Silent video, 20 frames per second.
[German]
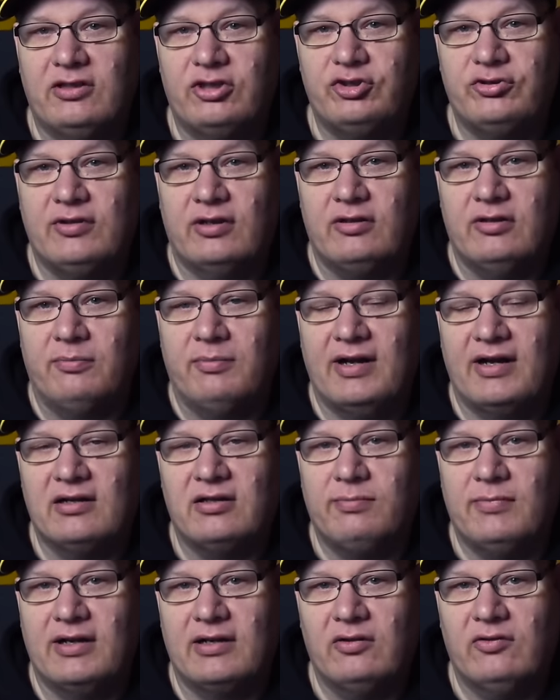die schnelle
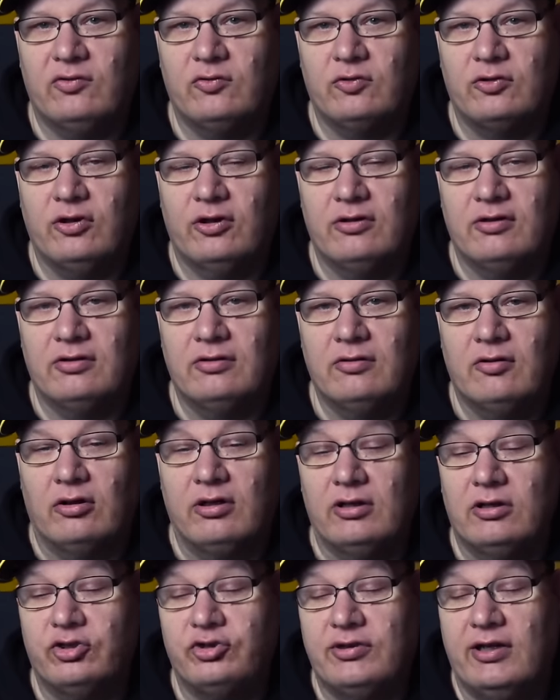Mark machen zu können
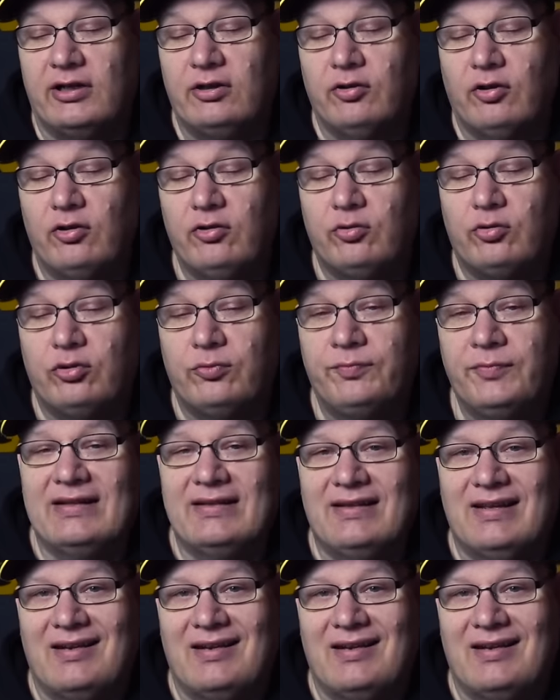oder den schnellen Euro.